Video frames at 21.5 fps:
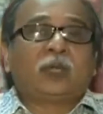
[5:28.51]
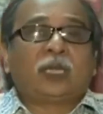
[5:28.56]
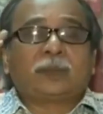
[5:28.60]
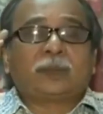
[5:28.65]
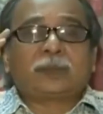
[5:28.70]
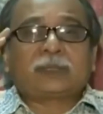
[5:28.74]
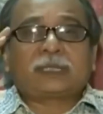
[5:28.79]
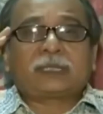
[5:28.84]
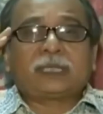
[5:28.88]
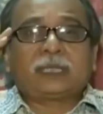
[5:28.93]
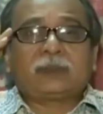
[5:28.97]

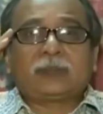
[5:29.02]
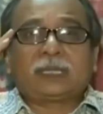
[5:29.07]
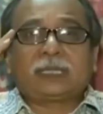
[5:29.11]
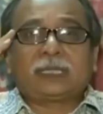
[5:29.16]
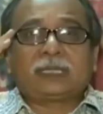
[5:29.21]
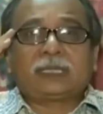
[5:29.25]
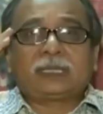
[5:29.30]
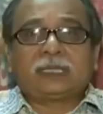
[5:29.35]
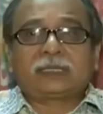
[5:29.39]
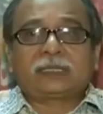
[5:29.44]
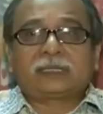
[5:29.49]
গোলাপশাহ
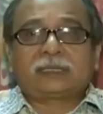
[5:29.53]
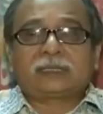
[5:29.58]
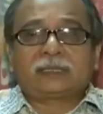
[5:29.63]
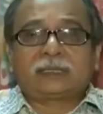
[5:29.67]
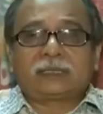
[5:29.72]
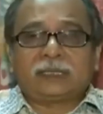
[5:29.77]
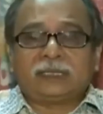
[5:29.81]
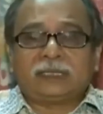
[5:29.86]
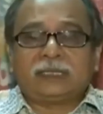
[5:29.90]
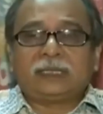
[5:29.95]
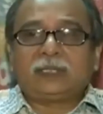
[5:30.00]
মারা গেলে
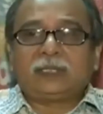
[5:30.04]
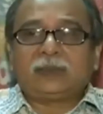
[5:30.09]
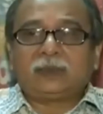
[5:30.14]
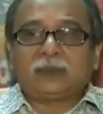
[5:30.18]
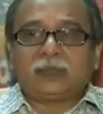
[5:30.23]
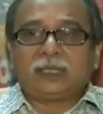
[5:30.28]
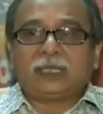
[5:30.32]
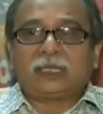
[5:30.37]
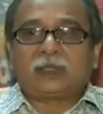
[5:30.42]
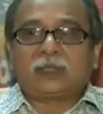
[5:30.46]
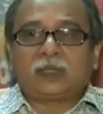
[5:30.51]
তিনি
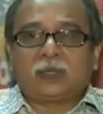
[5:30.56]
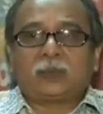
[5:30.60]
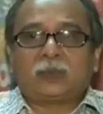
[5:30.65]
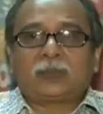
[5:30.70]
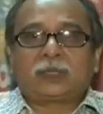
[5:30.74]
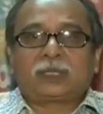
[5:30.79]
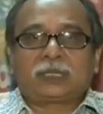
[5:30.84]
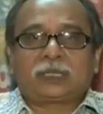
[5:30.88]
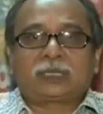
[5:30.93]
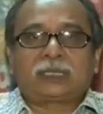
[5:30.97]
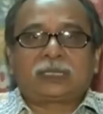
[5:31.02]
ওই
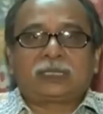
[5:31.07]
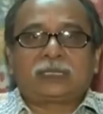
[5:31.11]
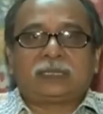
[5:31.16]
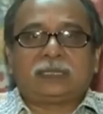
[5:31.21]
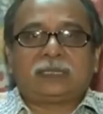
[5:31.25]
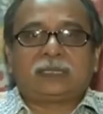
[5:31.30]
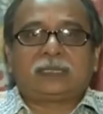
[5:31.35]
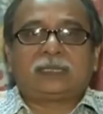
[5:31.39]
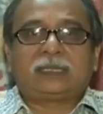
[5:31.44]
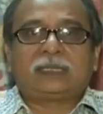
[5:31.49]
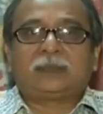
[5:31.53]
কবরটাকে
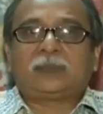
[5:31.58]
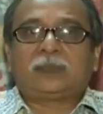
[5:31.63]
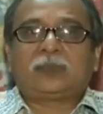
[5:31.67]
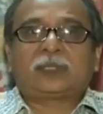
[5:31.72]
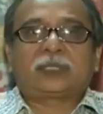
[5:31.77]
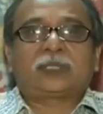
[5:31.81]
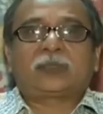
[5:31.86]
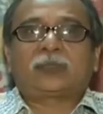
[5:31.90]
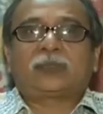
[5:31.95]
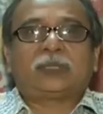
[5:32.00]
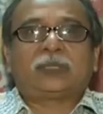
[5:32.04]
দেখিয়ে
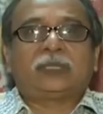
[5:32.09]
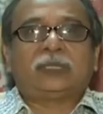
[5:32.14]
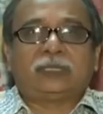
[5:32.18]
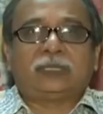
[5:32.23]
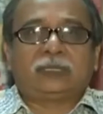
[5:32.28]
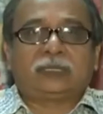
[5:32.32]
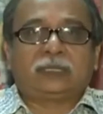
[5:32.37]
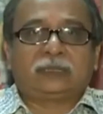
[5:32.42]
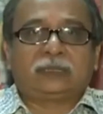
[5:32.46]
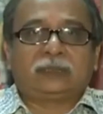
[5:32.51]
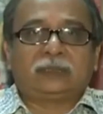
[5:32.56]
পয়সা করে
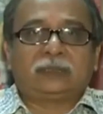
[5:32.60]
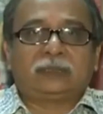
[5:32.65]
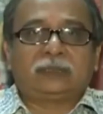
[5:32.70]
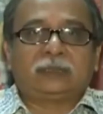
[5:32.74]
নিতেন